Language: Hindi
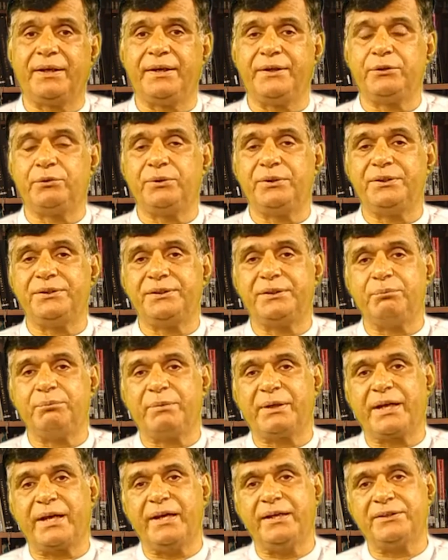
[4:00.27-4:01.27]
हैं जो इसी
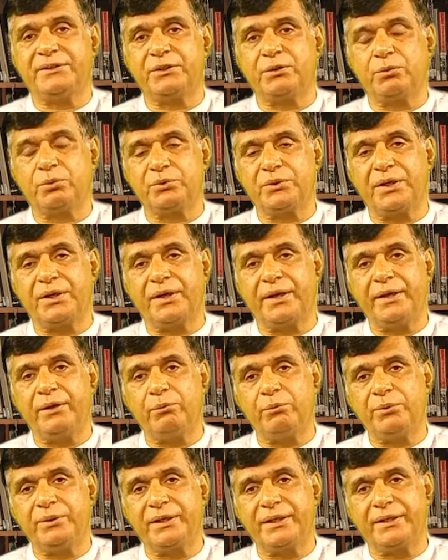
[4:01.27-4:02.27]
मराहल से गुजर रहे हैं
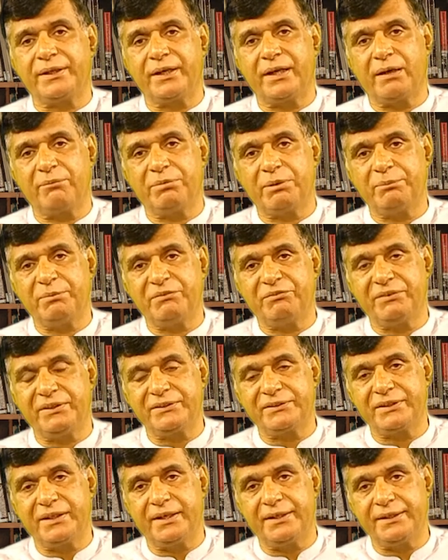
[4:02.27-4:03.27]
उनके खिलाफ अभी
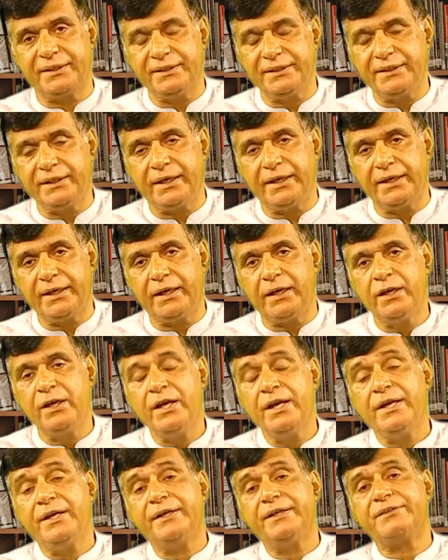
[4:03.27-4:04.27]
फैसला नहीं आया
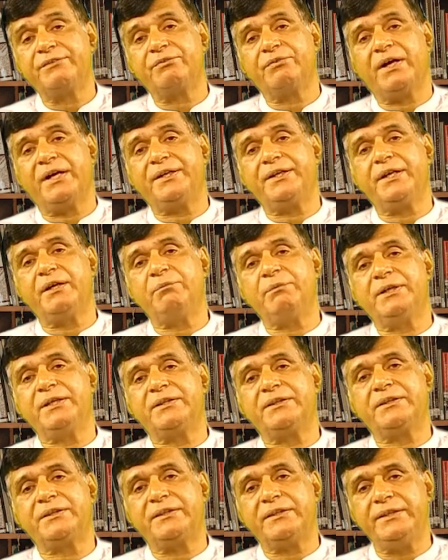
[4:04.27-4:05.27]
इस वाक़े में
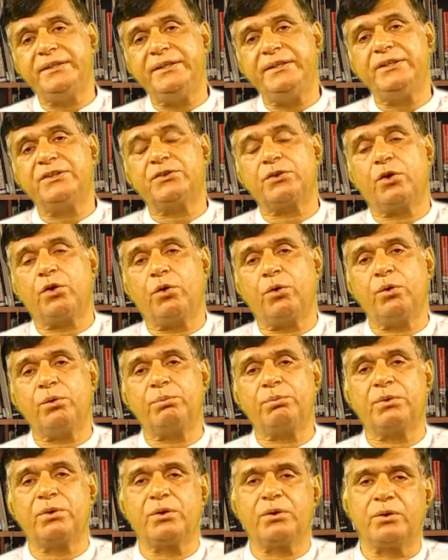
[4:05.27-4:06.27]
तीस
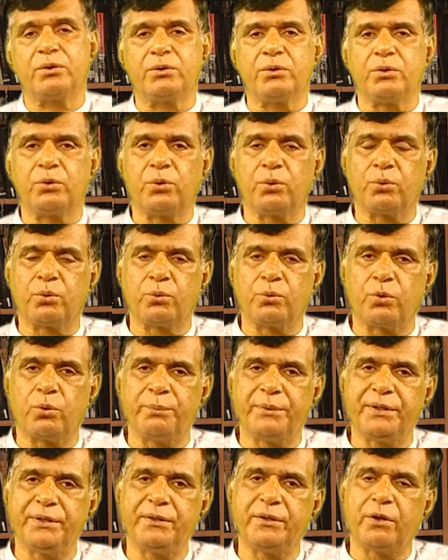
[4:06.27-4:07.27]
और लोगों को
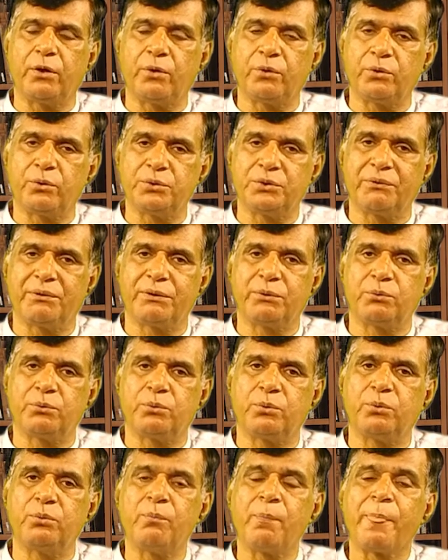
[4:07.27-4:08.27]
भी और नौजवानों
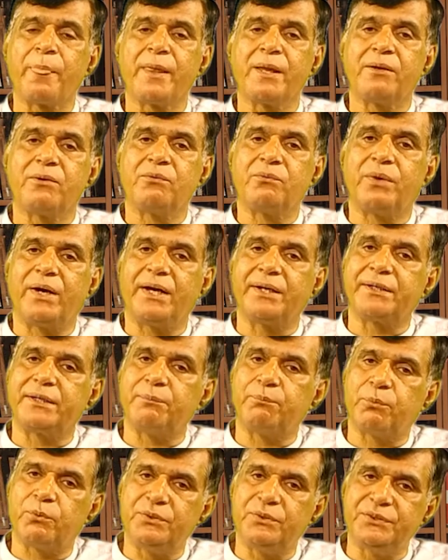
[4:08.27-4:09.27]
को वहाँ
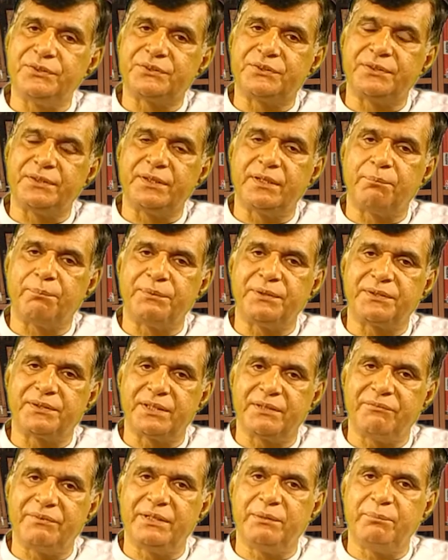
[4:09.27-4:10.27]
की पुलिस ने अपनी
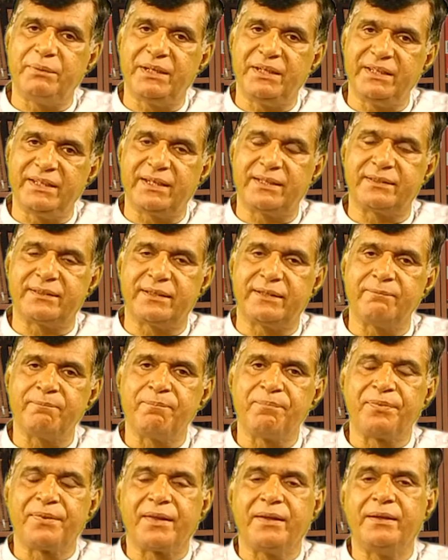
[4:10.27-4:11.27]
तहवील में लिया था
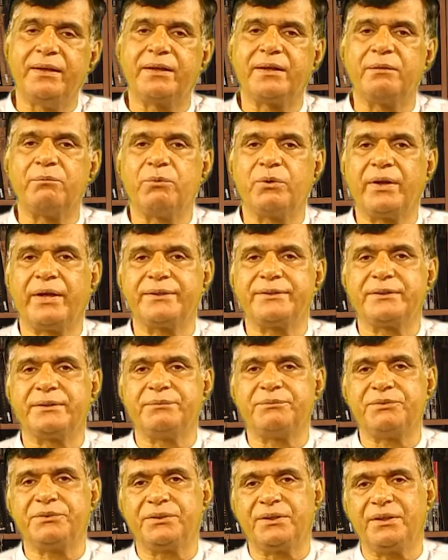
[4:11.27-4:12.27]
लेकिन
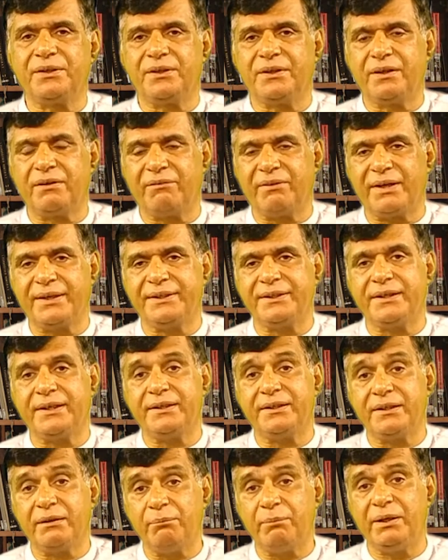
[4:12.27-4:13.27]
मुनासिब गवाहियाँ
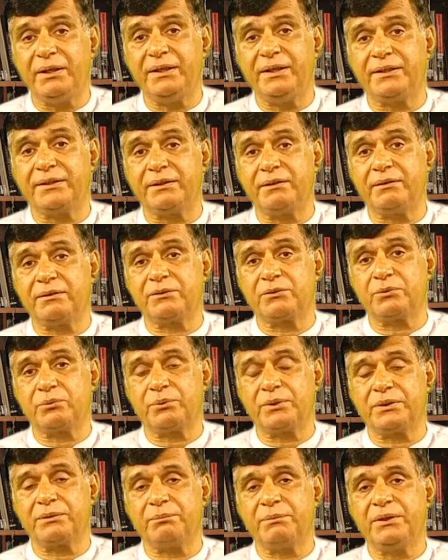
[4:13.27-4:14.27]
न मिलने की
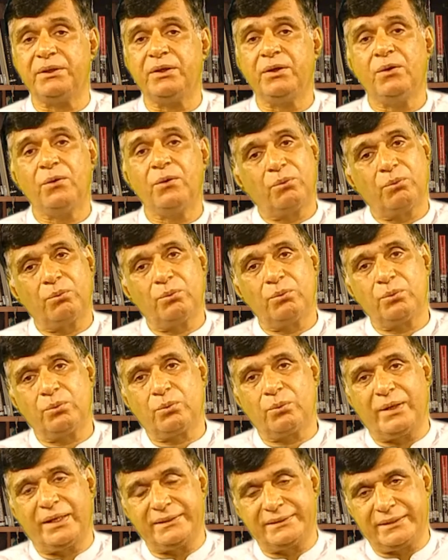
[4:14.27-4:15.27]
सूरत में
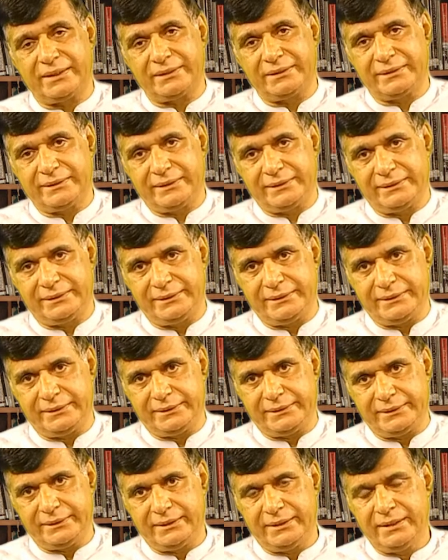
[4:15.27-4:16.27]
उनको आज़ाद कर दिया
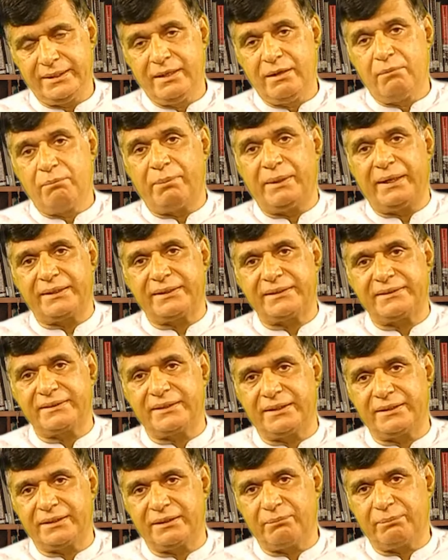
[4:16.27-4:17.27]
गया
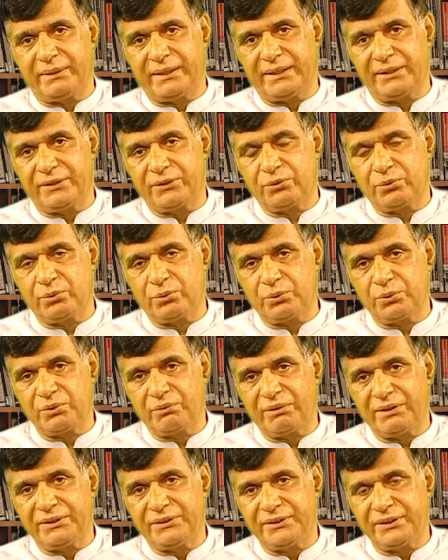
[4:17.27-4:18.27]
पाकिस्तान के बाहर जो
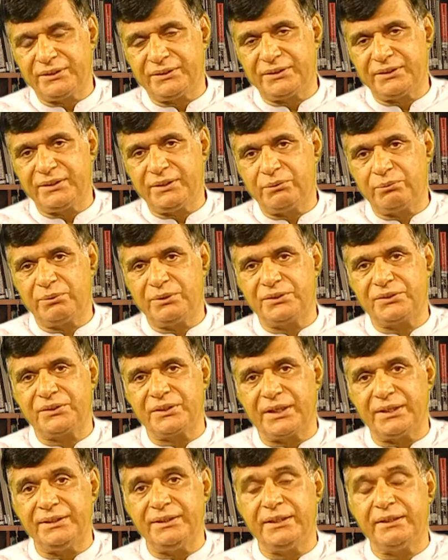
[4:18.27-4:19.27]
नौजवान रहते हैं उन्हें
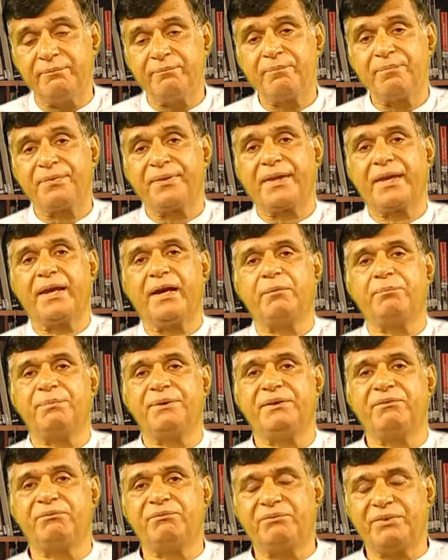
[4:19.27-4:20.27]
चाहिए कि
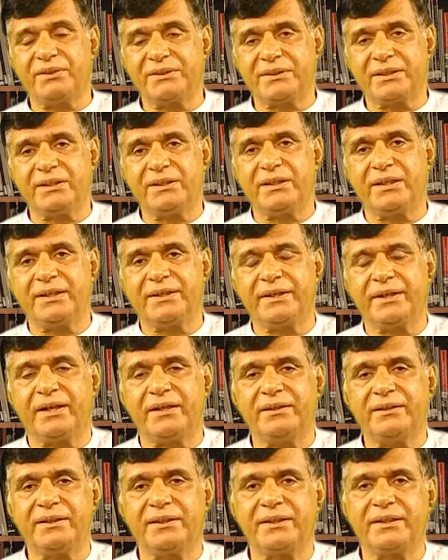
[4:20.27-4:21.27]
अपने वतन का
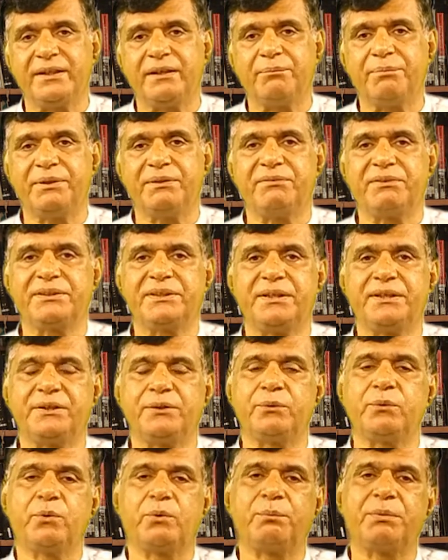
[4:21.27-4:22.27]
ख्याल रखें अपने वतन
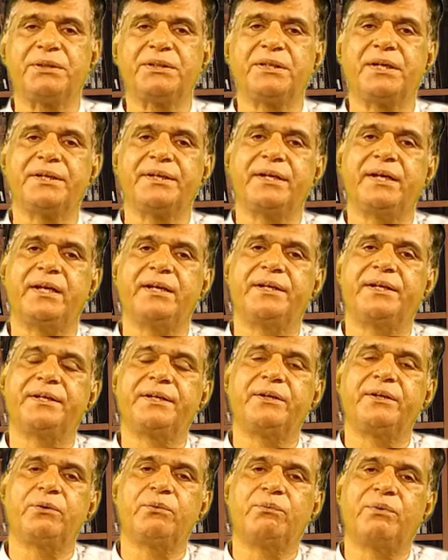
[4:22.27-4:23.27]
की हरमत का ख्याल
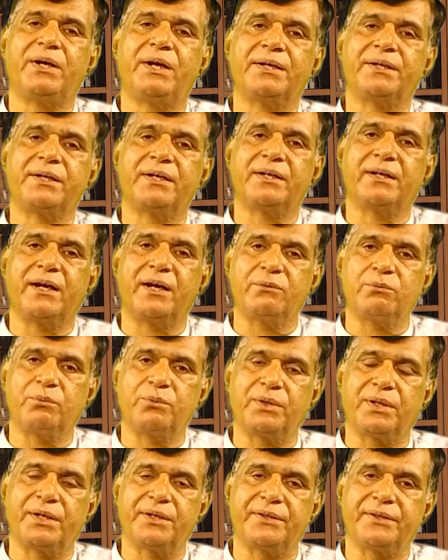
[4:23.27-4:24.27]
रखें और वहाँ के
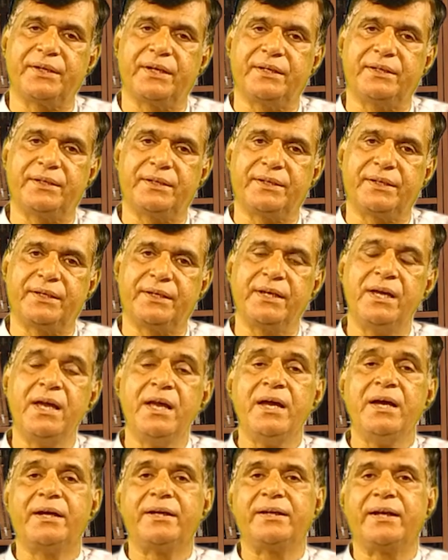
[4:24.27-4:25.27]
कानून का ख्याल रखें
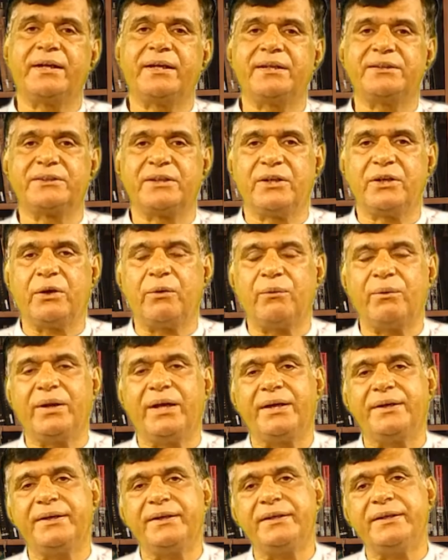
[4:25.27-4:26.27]
राना
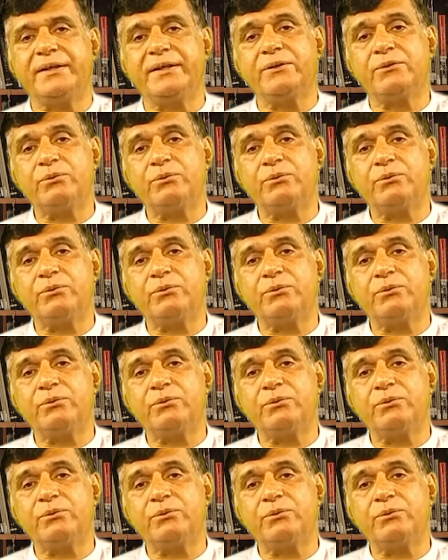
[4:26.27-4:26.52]
सनाउल्ला ने